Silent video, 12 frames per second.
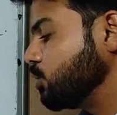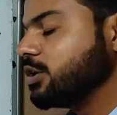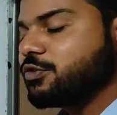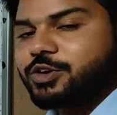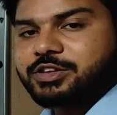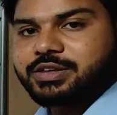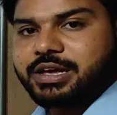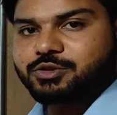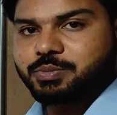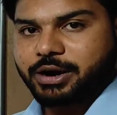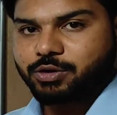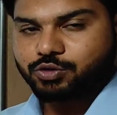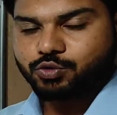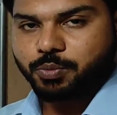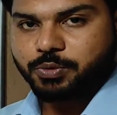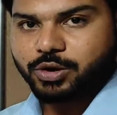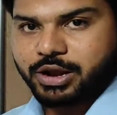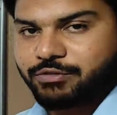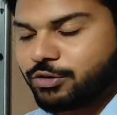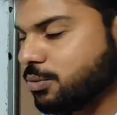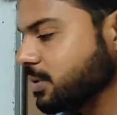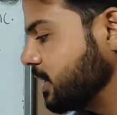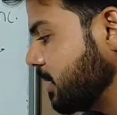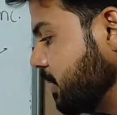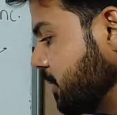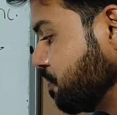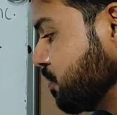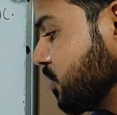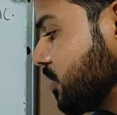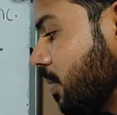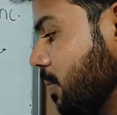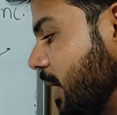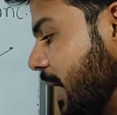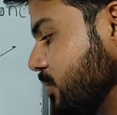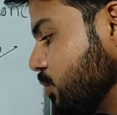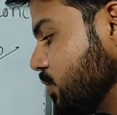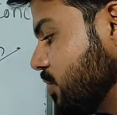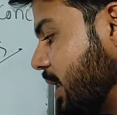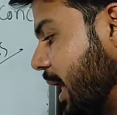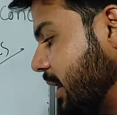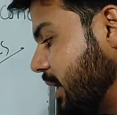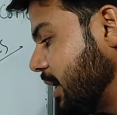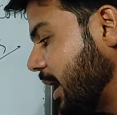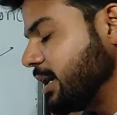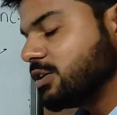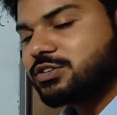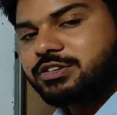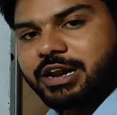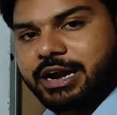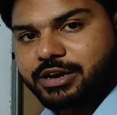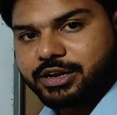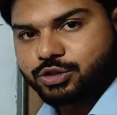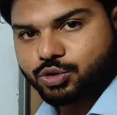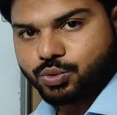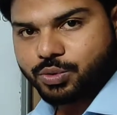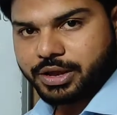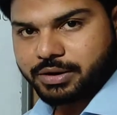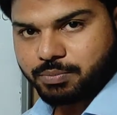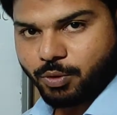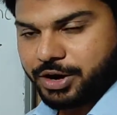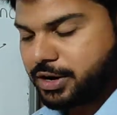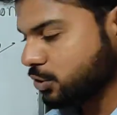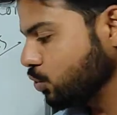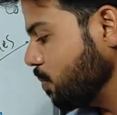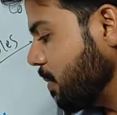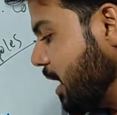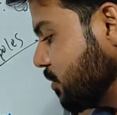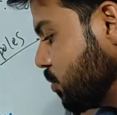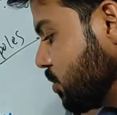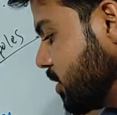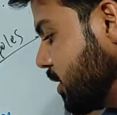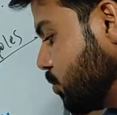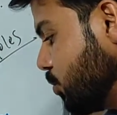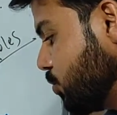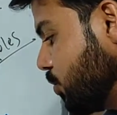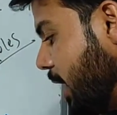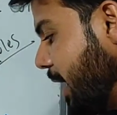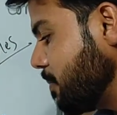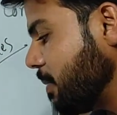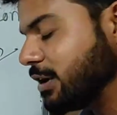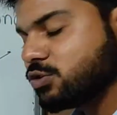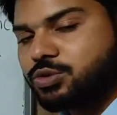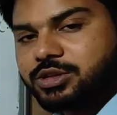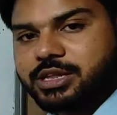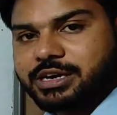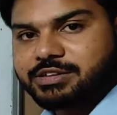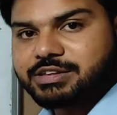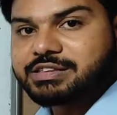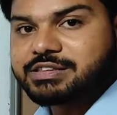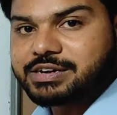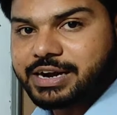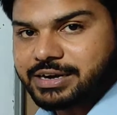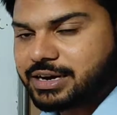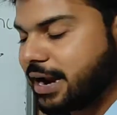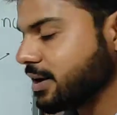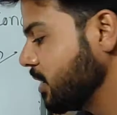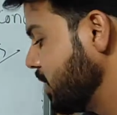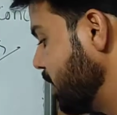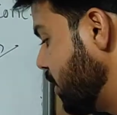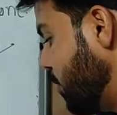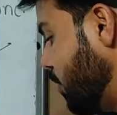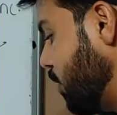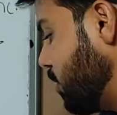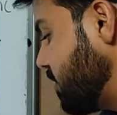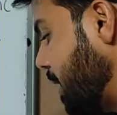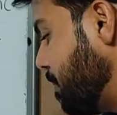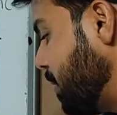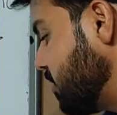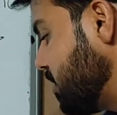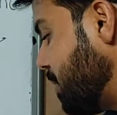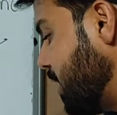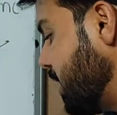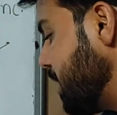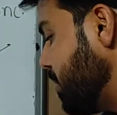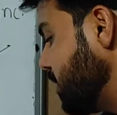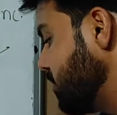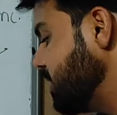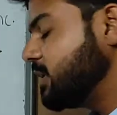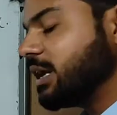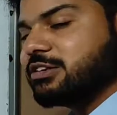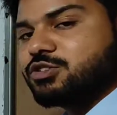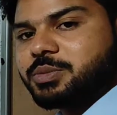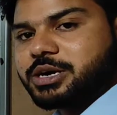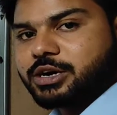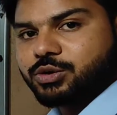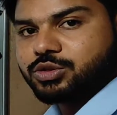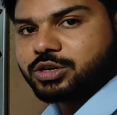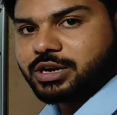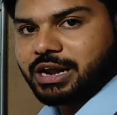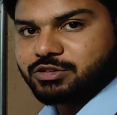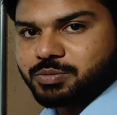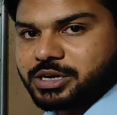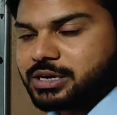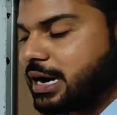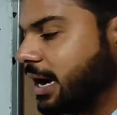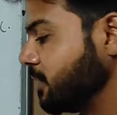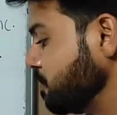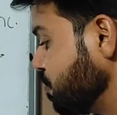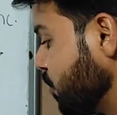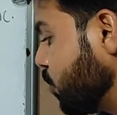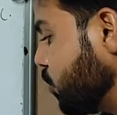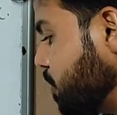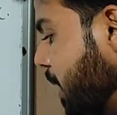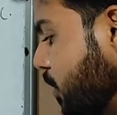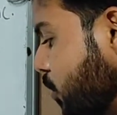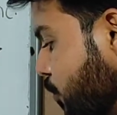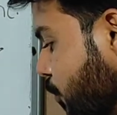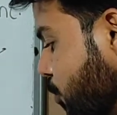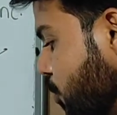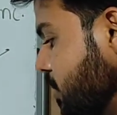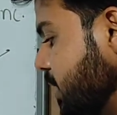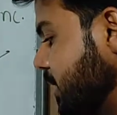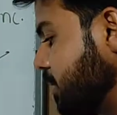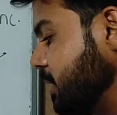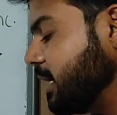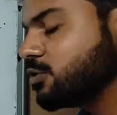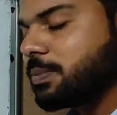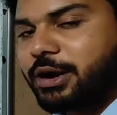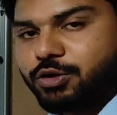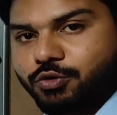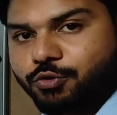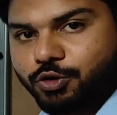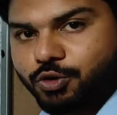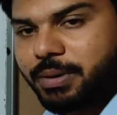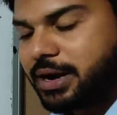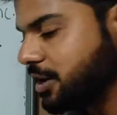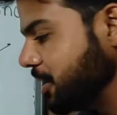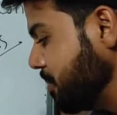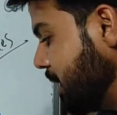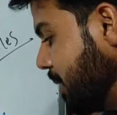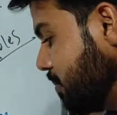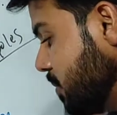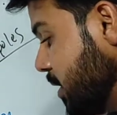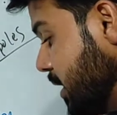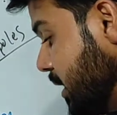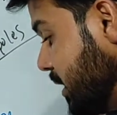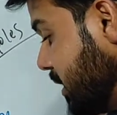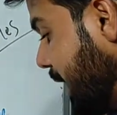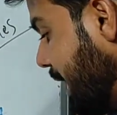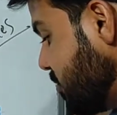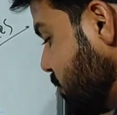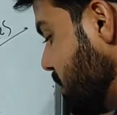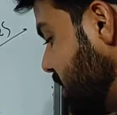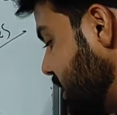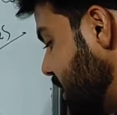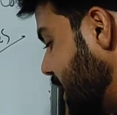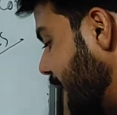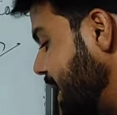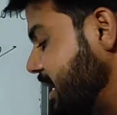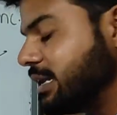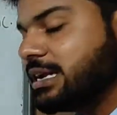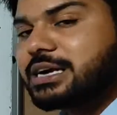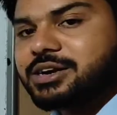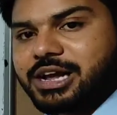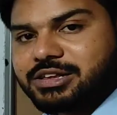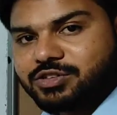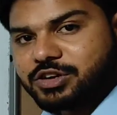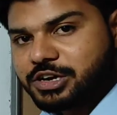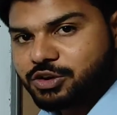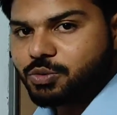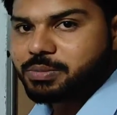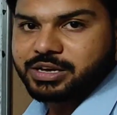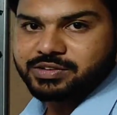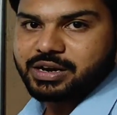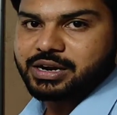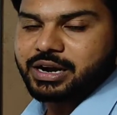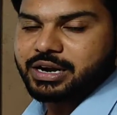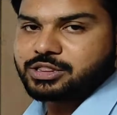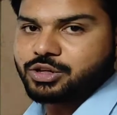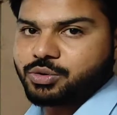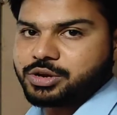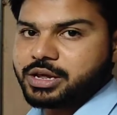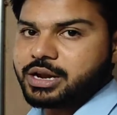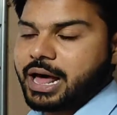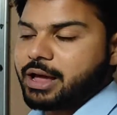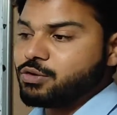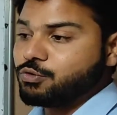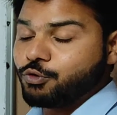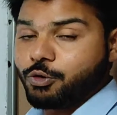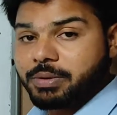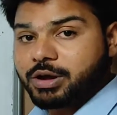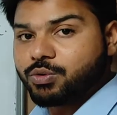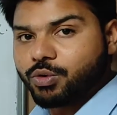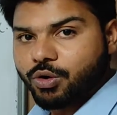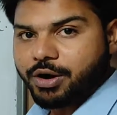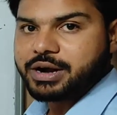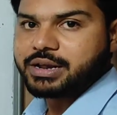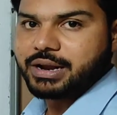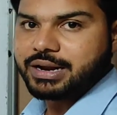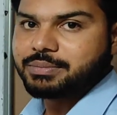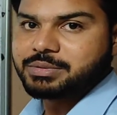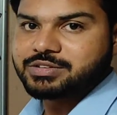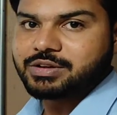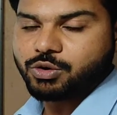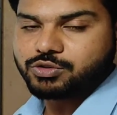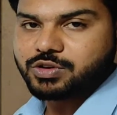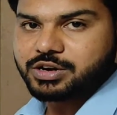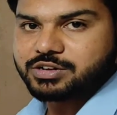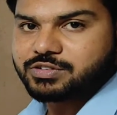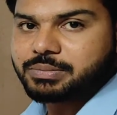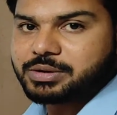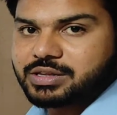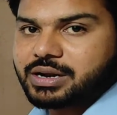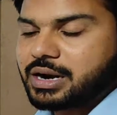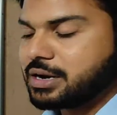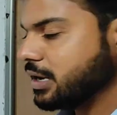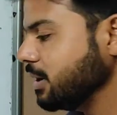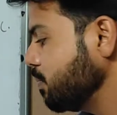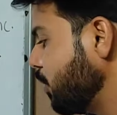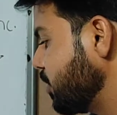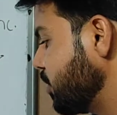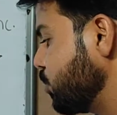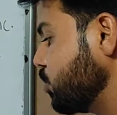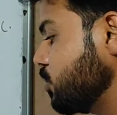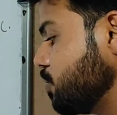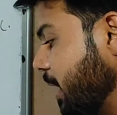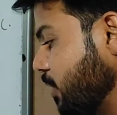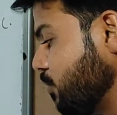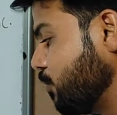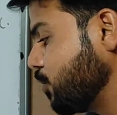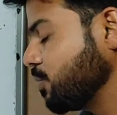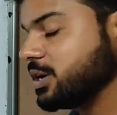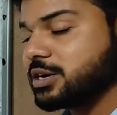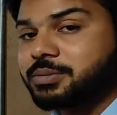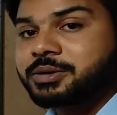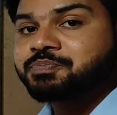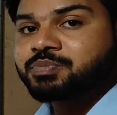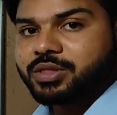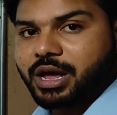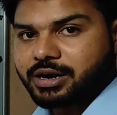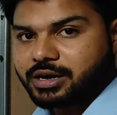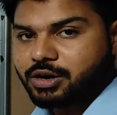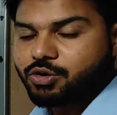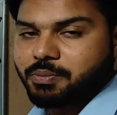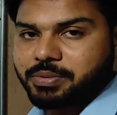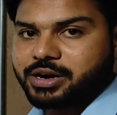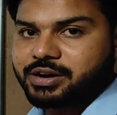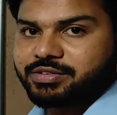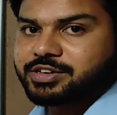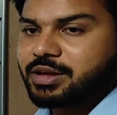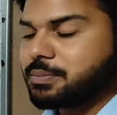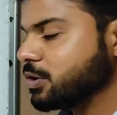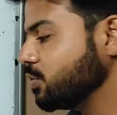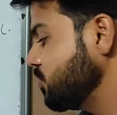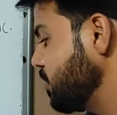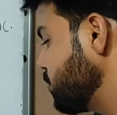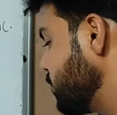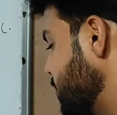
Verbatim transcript: तो डिफरेंस क्या है स्पेक्ट्रोस्कोपी और नेफेलोमीटर में जब हम लाइट सोर्स से लाइट स्लिट के थ्रू एक पॉइंट के थ्रू पास होती है तो जो लाइट पास होती है दैट इज इंसिडेंट लाइट और सैंपल से पढ़ने के बाद में ये ट्रांसमिटेड होती है ट्रांसमिटेड लाइट तो स्पेक्ट्रोफोटोमीटर में या स्पेक्ट्रोफोटोमेट्री में हम ट्रांसमिटेड लाइट की इंटेंसिटी को मेजर कर लेते हैं और ये लायोफोबिक कोलॉइड के लिए मेजर कॉन्सेंट्रेशन मेजर करने के लिए इंपॉर्टेंट होती है स्पेक्ट्रोफोटोमीटर में ध्यान रखना कॉम्पिटेटिव एग्जाम में क्वेश्चन पूछ